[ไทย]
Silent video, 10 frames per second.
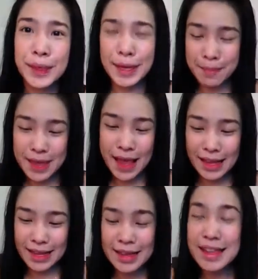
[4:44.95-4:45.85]
ไม่ได้มีอะ
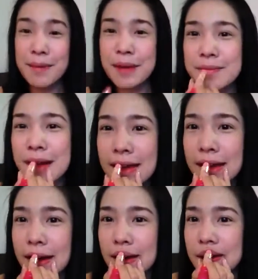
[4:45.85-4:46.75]
ไรเยอะแยะมากมาย
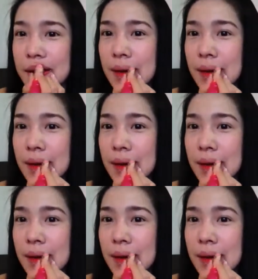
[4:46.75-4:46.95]
ค่ะ